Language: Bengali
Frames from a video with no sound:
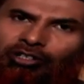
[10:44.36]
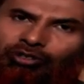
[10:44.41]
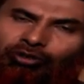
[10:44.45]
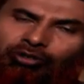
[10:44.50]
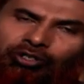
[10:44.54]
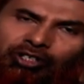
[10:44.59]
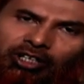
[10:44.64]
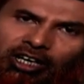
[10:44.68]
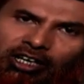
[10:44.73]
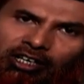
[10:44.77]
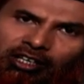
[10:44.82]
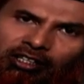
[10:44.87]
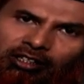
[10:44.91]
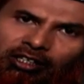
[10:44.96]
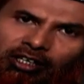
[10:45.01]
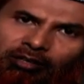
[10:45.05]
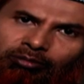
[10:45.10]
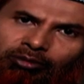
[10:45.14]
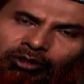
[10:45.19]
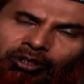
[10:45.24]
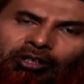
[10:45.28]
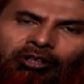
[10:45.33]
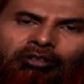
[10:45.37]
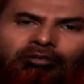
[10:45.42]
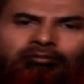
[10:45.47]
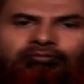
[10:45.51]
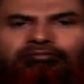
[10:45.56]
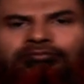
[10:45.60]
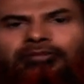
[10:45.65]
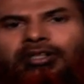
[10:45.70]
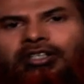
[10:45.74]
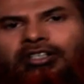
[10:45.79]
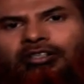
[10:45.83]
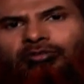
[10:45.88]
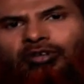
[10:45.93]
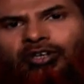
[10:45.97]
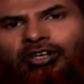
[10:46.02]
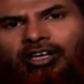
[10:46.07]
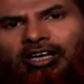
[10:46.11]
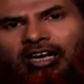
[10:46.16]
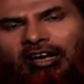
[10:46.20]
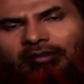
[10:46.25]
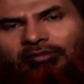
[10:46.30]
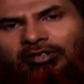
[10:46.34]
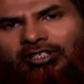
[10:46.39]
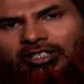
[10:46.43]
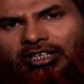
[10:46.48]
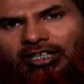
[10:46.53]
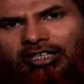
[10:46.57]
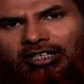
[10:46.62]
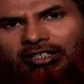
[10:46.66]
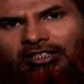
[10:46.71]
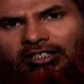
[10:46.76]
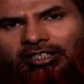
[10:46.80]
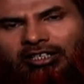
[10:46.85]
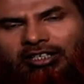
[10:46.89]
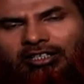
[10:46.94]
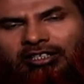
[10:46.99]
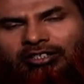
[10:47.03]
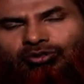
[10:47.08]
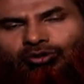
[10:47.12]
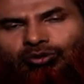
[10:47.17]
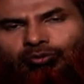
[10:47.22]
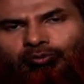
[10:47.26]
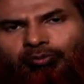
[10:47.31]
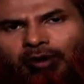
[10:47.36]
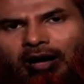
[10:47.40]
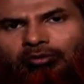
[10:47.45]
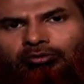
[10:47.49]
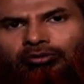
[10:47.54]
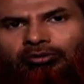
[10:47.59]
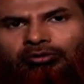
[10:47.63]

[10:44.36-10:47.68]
আমি কিছু সেখানে দেব বিনিময়ে আমি সেখান থেকে কিছু